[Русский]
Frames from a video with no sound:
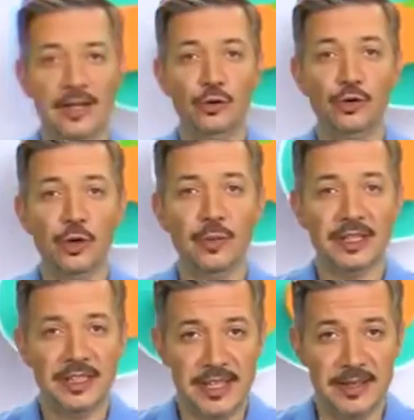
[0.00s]
Продукт
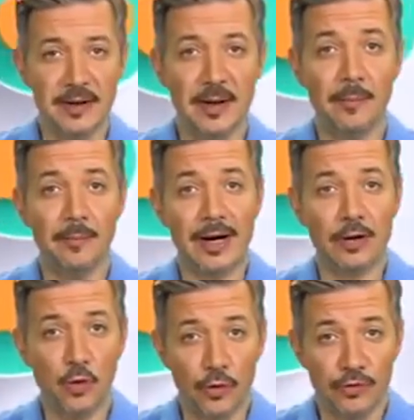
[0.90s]
номер три
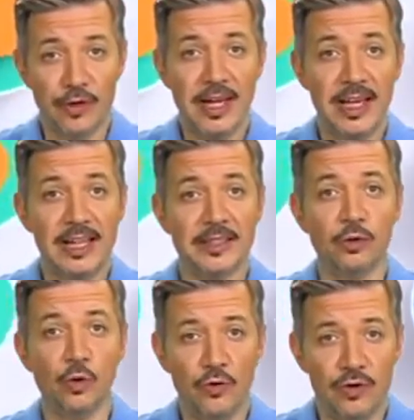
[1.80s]
Морковь.
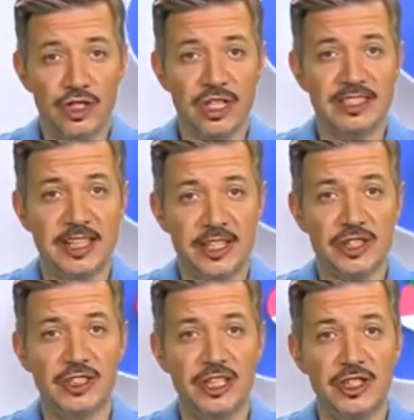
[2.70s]
Этот овощ
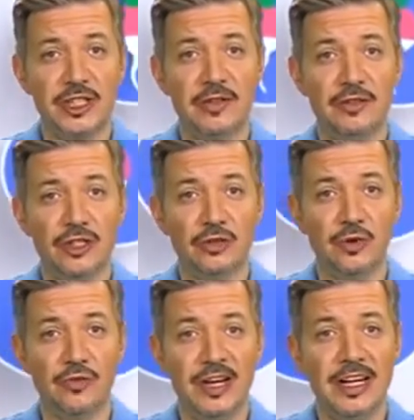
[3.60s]
содержит защитное вещество